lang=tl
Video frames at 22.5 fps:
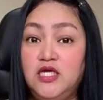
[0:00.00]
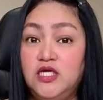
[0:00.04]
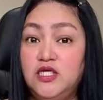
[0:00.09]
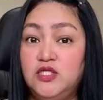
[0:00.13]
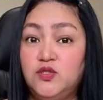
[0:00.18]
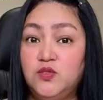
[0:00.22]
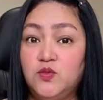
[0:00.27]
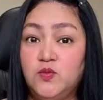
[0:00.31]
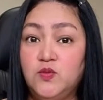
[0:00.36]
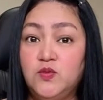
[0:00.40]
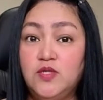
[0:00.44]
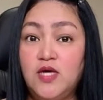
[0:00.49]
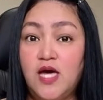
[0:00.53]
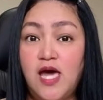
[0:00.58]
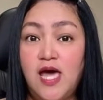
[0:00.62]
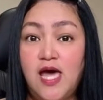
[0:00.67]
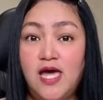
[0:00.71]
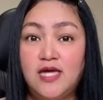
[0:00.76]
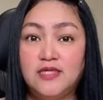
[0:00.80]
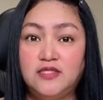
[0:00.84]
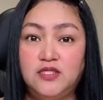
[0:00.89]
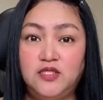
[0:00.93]
itong
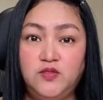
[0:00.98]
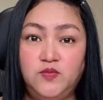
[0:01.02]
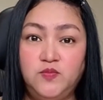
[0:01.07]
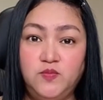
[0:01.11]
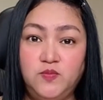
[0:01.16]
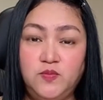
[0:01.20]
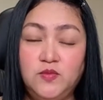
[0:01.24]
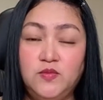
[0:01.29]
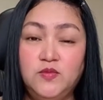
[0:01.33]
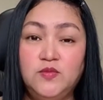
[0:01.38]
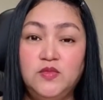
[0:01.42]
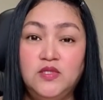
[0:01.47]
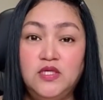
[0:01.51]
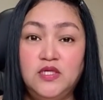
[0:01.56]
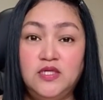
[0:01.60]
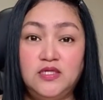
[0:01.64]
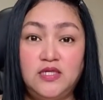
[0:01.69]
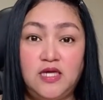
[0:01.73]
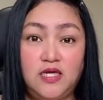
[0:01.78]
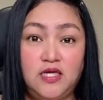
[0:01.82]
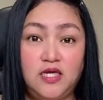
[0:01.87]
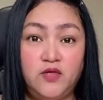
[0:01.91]
aking
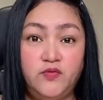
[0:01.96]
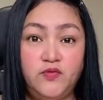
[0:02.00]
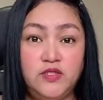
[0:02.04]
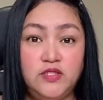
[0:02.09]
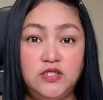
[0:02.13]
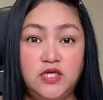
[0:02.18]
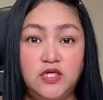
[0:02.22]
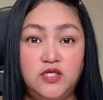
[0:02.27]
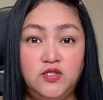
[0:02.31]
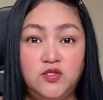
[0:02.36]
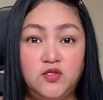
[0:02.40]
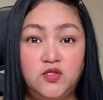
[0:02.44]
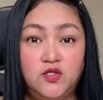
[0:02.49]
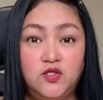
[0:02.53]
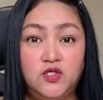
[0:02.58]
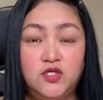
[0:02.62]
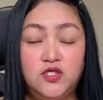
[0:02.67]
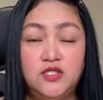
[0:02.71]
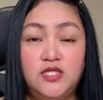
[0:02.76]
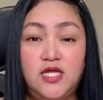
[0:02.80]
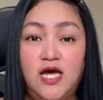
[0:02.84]
gagawin ngayon.